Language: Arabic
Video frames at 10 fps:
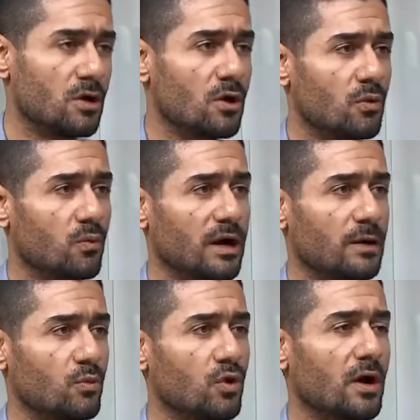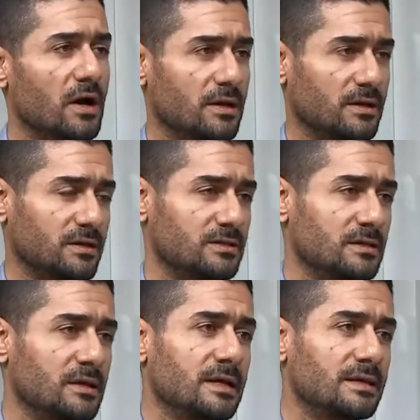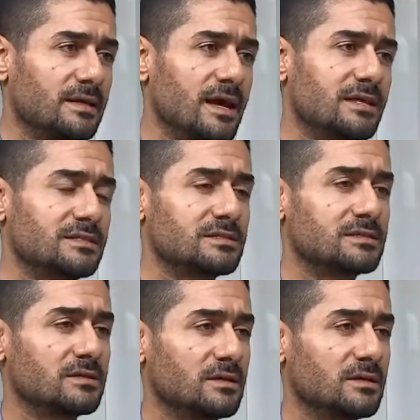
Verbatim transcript: ومقارنة ناس